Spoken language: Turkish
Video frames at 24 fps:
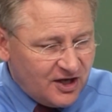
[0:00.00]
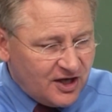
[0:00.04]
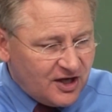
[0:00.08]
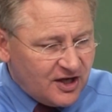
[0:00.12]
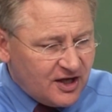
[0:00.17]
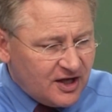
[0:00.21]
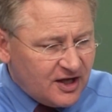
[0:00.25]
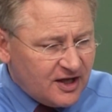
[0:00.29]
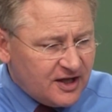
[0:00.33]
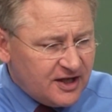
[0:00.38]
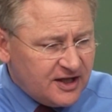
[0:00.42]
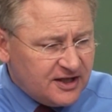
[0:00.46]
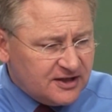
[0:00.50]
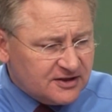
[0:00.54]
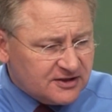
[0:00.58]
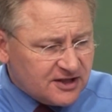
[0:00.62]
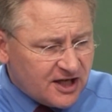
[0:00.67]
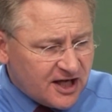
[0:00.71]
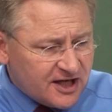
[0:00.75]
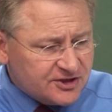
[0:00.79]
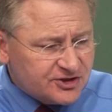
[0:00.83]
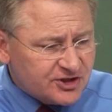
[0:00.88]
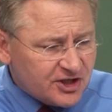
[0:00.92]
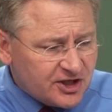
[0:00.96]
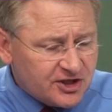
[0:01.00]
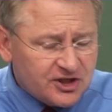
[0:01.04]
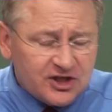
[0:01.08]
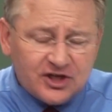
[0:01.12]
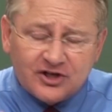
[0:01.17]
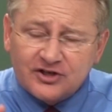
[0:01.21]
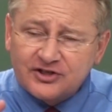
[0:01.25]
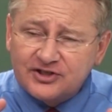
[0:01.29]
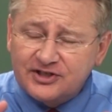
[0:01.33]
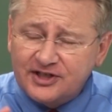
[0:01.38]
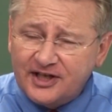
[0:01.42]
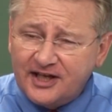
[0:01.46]
İlyas'ın günleri
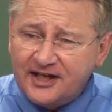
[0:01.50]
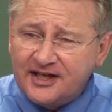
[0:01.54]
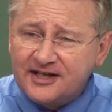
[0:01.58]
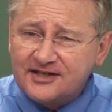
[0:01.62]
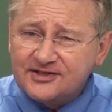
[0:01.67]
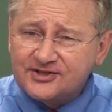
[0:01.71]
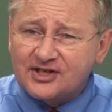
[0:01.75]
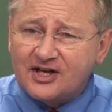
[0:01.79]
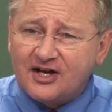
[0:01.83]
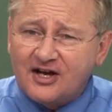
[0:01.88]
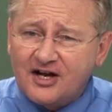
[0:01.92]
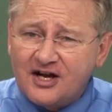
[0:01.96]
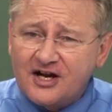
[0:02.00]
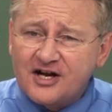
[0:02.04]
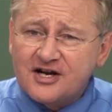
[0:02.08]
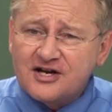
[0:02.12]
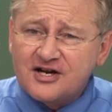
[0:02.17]
artık sayılı.